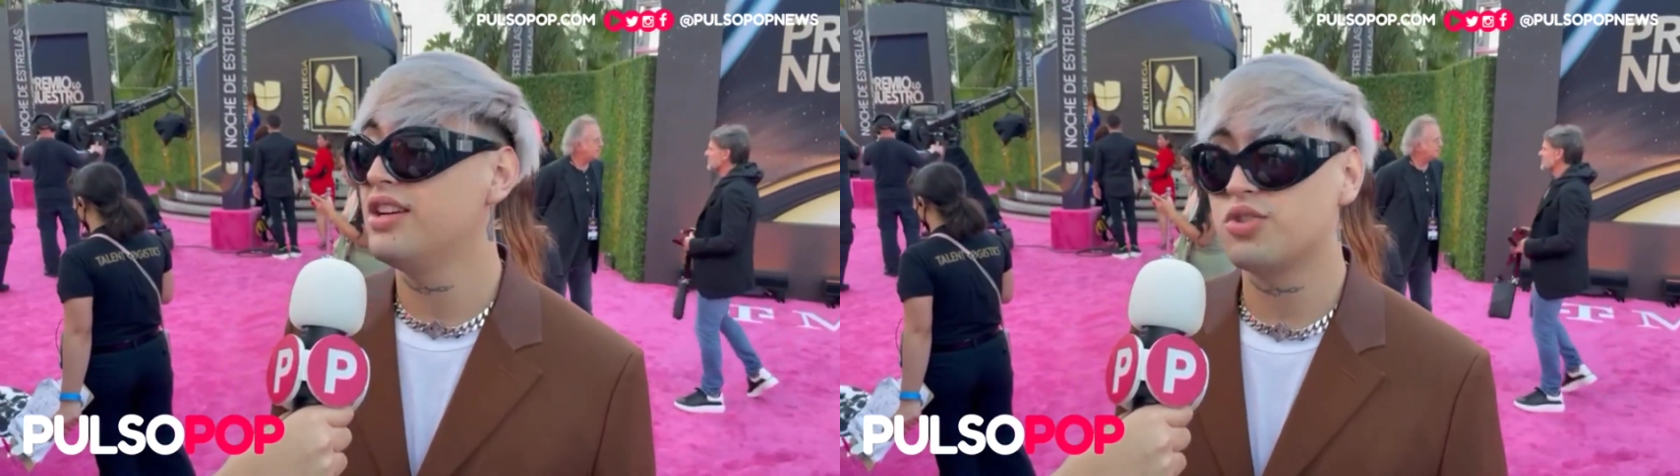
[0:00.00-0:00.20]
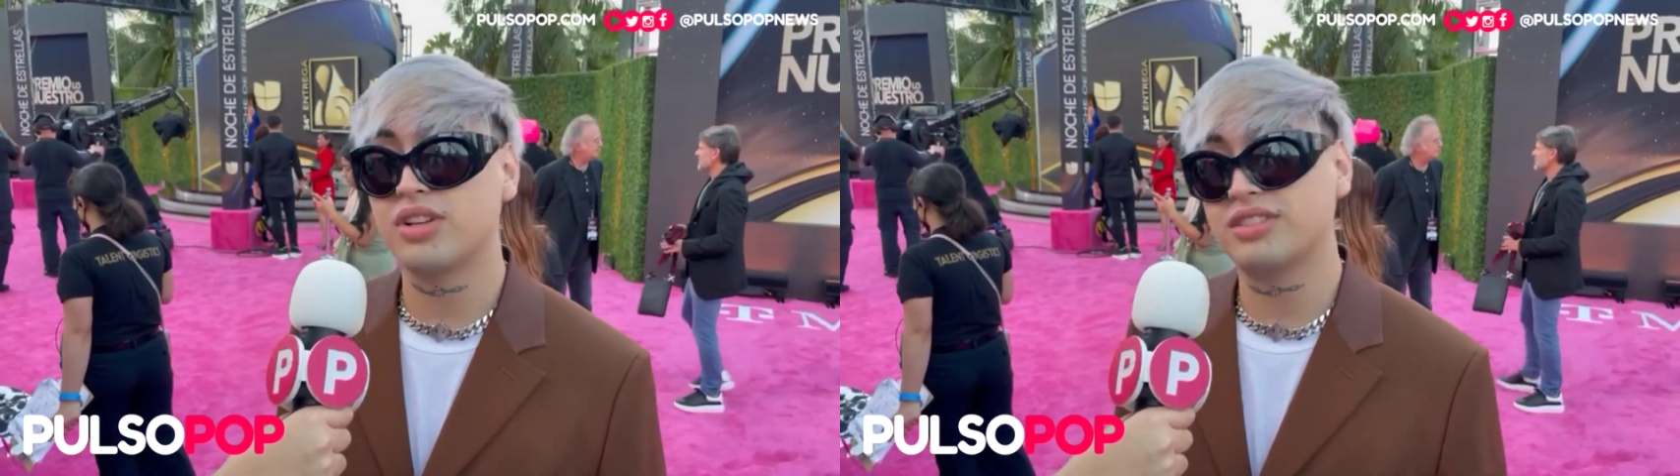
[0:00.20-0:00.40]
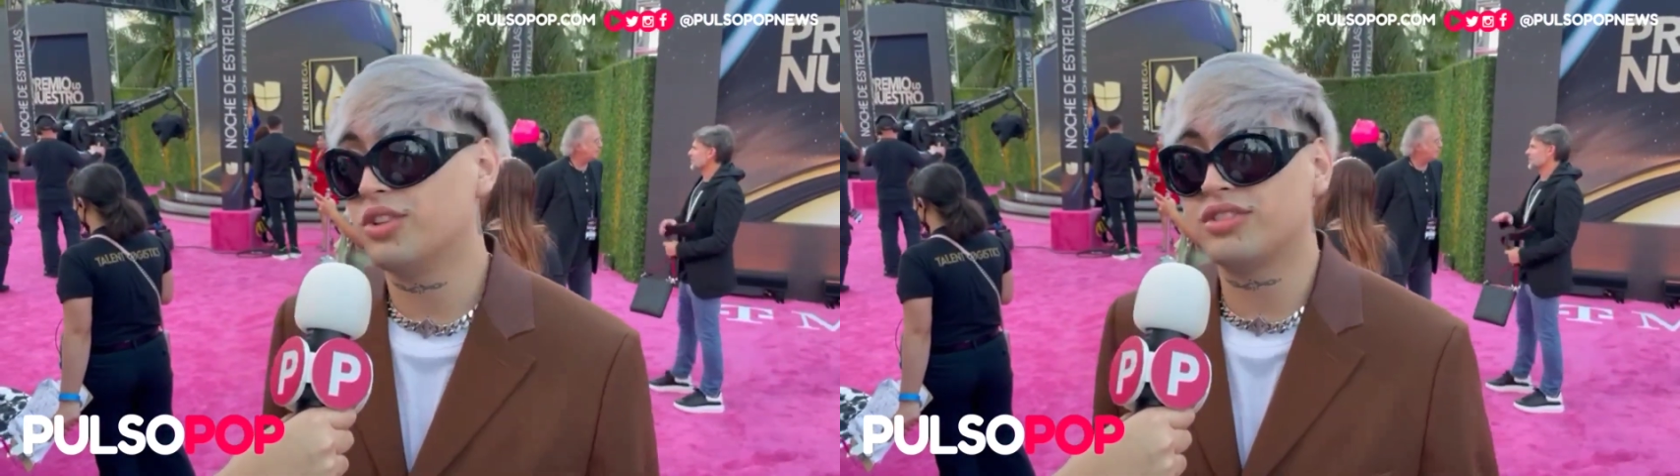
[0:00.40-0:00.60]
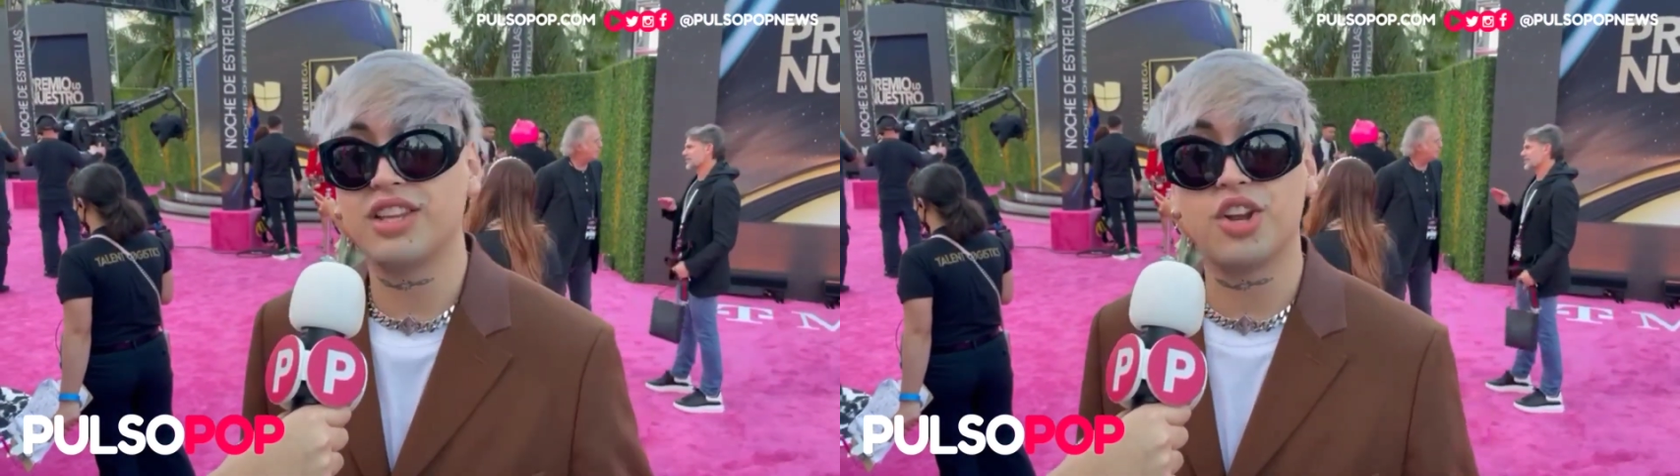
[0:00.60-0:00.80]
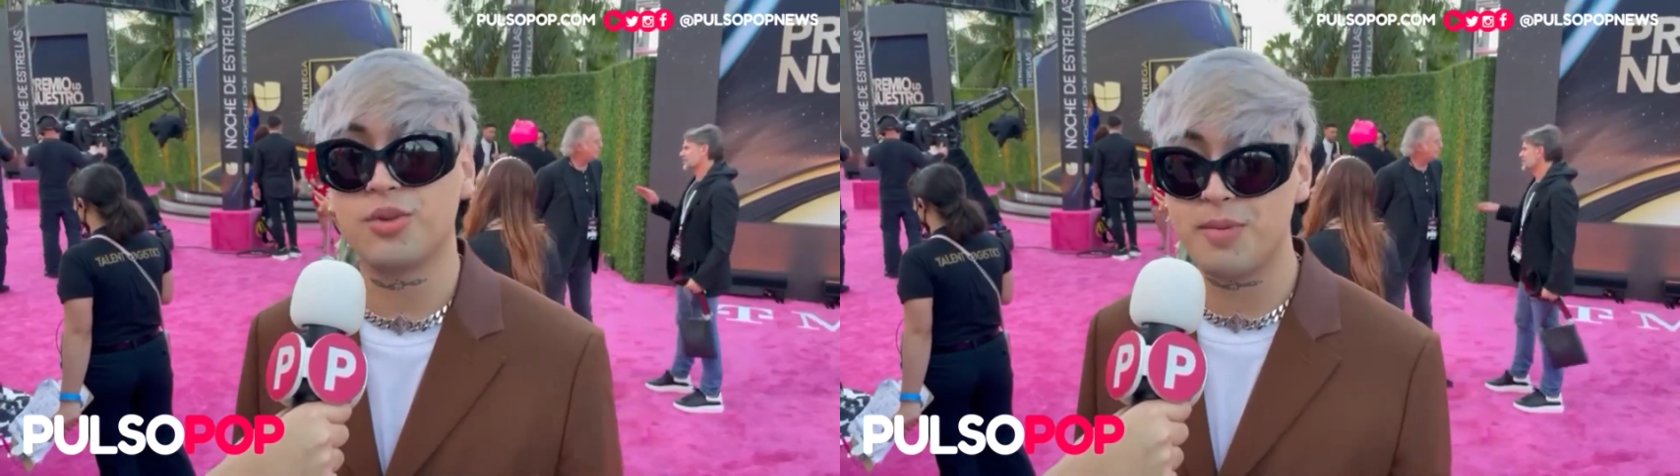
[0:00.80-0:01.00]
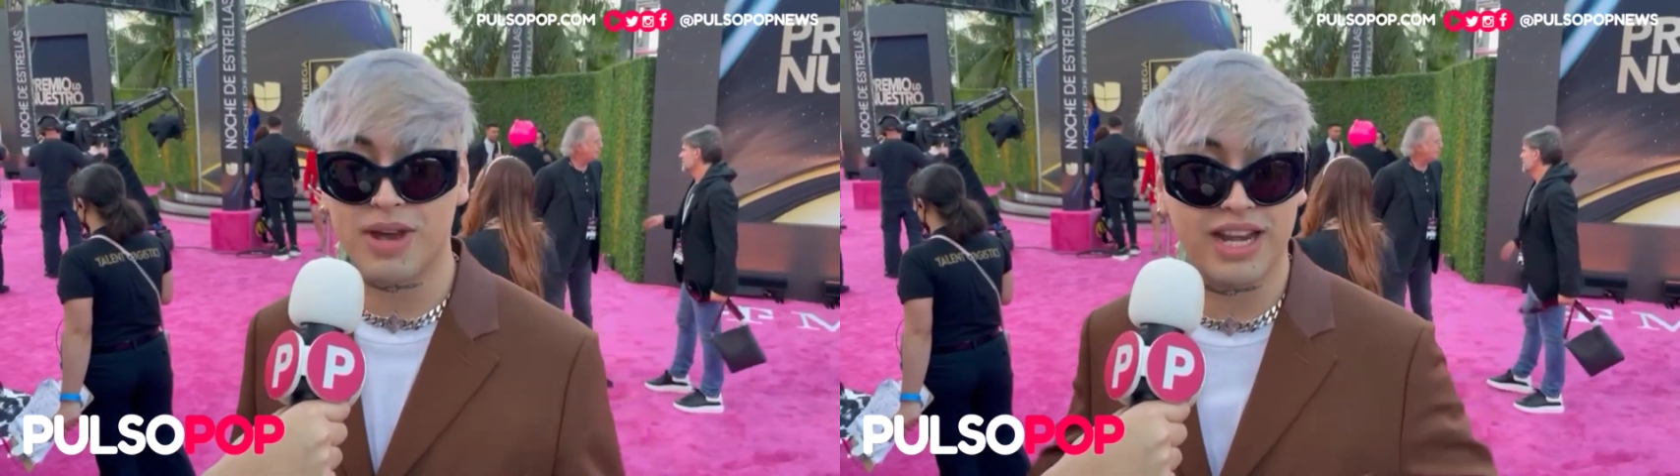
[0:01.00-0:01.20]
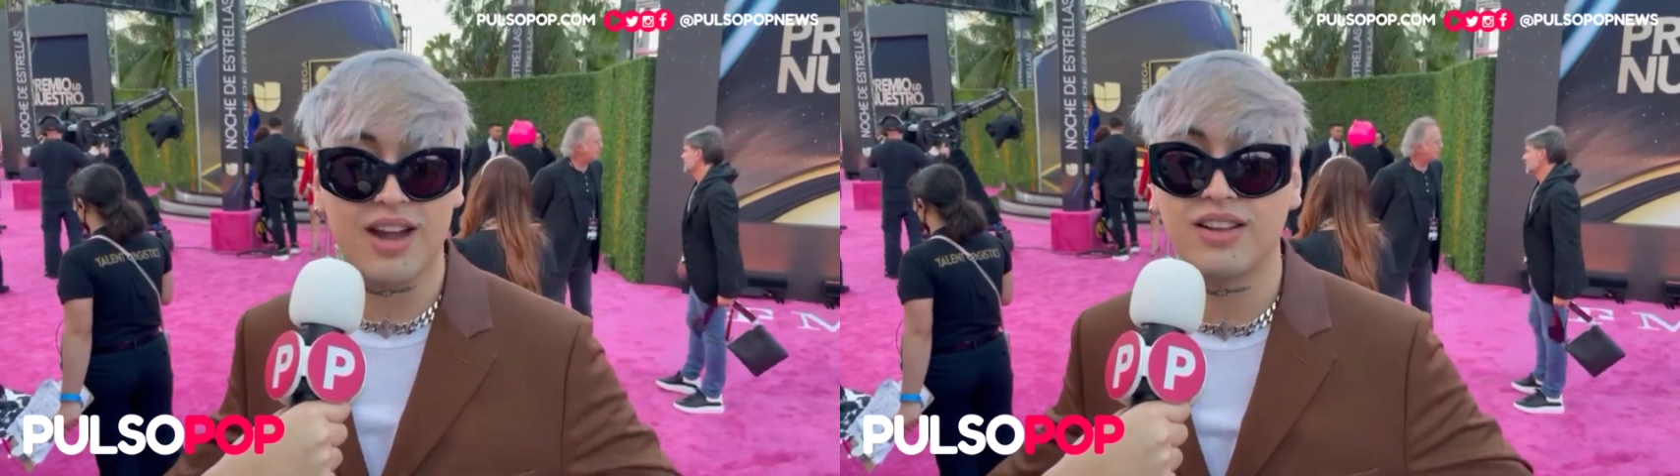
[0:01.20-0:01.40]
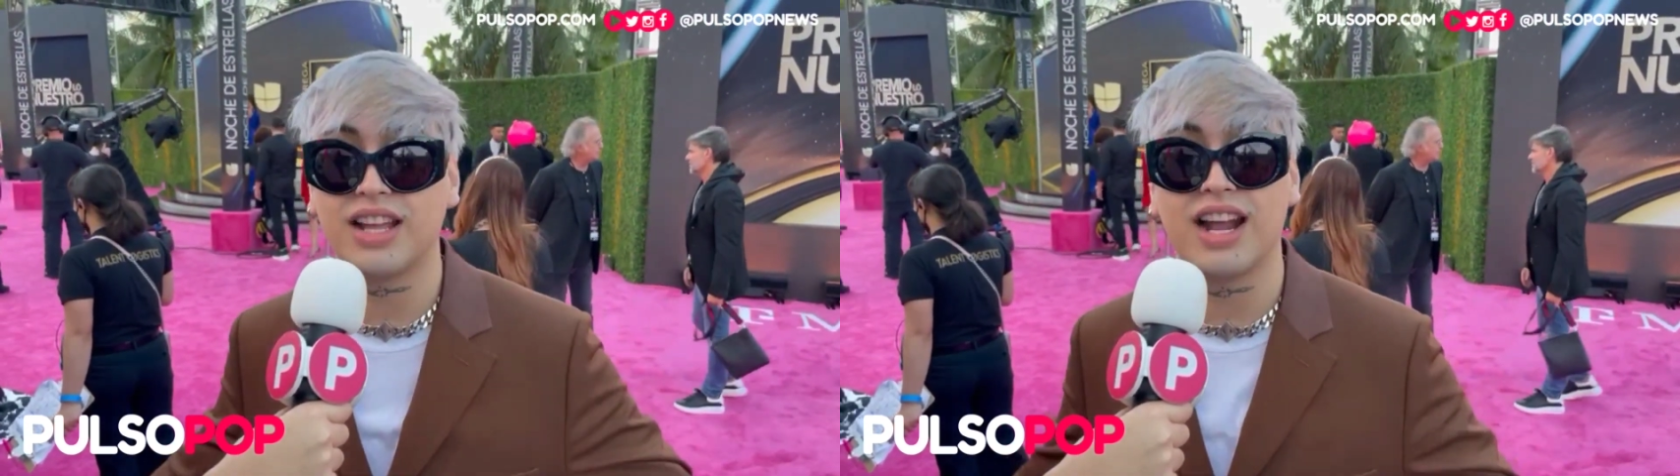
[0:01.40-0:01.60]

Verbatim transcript: Yo hace dos años no me imaginaba estar